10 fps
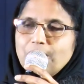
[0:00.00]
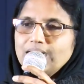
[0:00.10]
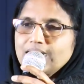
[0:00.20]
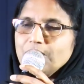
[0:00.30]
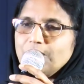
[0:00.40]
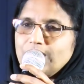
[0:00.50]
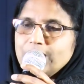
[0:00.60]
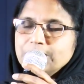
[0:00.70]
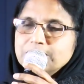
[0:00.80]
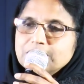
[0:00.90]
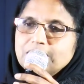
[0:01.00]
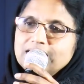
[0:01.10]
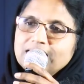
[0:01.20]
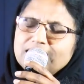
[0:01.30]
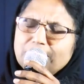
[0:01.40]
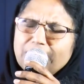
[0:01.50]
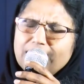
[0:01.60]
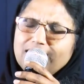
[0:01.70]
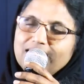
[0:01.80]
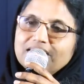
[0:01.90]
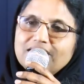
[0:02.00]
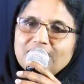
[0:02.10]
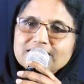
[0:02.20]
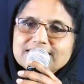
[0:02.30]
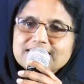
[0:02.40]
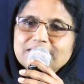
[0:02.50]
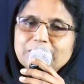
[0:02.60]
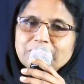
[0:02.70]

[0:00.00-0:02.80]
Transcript: வாழ்க்கை வாழணும்னு சொல்லி நம்ம எல்லாருக்கும் ஆசை தான்